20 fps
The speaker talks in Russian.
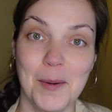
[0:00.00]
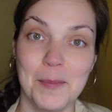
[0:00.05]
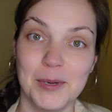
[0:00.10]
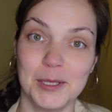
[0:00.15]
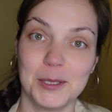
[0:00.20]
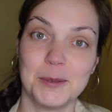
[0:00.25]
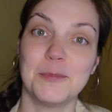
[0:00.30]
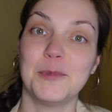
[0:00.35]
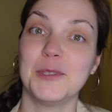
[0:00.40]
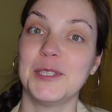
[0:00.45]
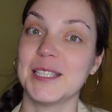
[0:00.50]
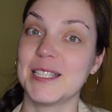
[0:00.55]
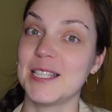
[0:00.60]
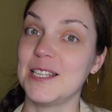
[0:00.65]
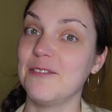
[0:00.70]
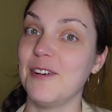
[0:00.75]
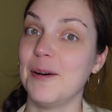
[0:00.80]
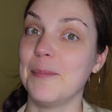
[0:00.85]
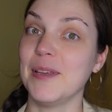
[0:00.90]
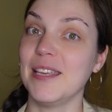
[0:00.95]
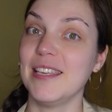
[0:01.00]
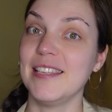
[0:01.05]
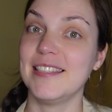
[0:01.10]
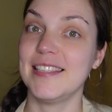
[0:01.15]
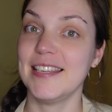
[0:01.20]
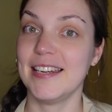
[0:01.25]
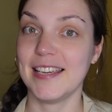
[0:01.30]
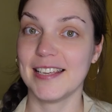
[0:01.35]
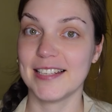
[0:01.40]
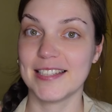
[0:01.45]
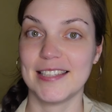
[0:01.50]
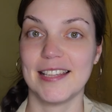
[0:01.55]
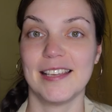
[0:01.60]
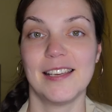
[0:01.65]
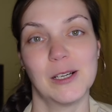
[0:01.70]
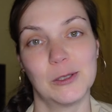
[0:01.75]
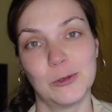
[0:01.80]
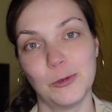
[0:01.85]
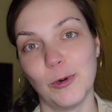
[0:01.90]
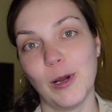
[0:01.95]
Поэтому, если вам интересна
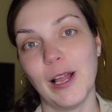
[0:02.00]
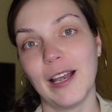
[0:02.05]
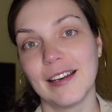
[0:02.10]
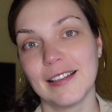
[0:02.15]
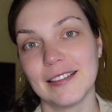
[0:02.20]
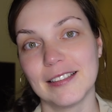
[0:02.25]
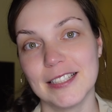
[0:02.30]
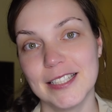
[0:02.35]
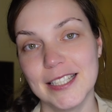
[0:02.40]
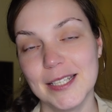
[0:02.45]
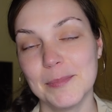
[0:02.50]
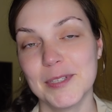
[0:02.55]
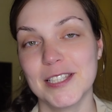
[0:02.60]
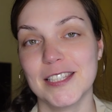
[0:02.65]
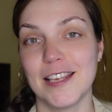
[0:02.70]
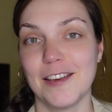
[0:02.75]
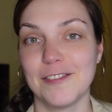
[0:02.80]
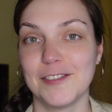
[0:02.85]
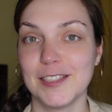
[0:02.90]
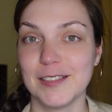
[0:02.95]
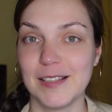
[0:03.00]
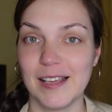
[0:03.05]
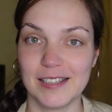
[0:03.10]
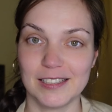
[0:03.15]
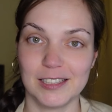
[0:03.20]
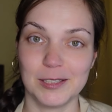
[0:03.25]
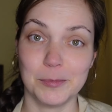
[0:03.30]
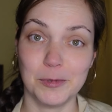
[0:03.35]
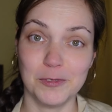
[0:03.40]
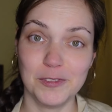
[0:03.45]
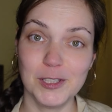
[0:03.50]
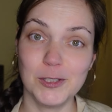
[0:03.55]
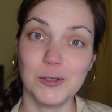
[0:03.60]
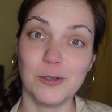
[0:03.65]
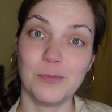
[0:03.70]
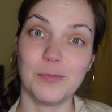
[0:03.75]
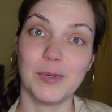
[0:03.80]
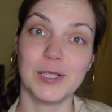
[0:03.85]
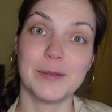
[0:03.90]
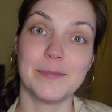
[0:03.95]
и актуальна эта тема, ставьте лайк этому
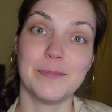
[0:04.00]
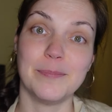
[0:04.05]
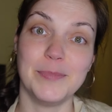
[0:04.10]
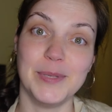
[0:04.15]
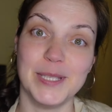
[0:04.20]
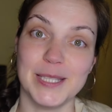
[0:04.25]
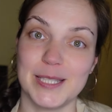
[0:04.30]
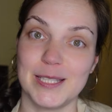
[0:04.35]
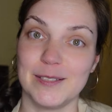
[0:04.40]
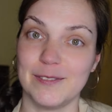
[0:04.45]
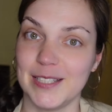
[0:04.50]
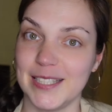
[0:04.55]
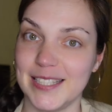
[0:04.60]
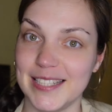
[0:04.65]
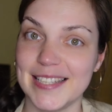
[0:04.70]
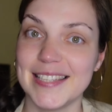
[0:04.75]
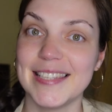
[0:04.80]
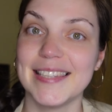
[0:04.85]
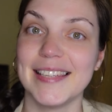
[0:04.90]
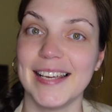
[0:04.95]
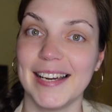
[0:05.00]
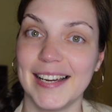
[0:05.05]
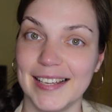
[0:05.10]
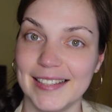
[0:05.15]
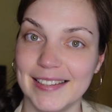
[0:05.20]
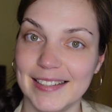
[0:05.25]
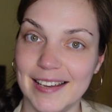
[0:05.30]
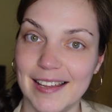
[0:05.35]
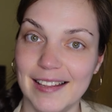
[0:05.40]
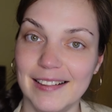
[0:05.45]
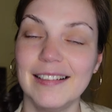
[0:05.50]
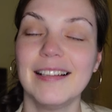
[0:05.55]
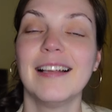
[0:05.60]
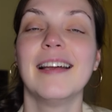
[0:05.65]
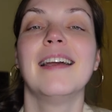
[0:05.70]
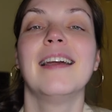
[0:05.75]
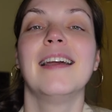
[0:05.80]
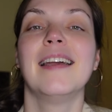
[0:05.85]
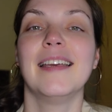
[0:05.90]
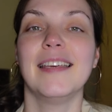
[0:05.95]
видео, подписывайтесь на канал
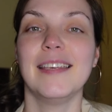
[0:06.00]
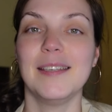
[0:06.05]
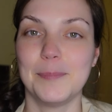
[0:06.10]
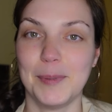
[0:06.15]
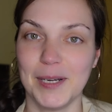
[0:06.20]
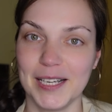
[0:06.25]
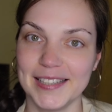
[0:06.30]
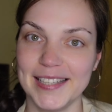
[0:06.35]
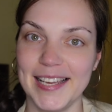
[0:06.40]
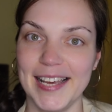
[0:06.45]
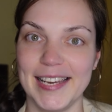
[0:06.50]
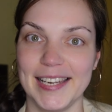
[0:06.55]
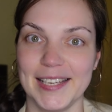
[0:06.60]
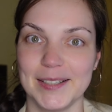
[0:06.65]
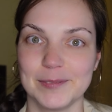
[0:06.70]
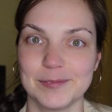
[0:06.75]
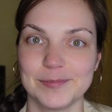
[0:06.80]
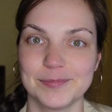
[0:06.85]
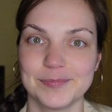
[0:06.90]
и погнали!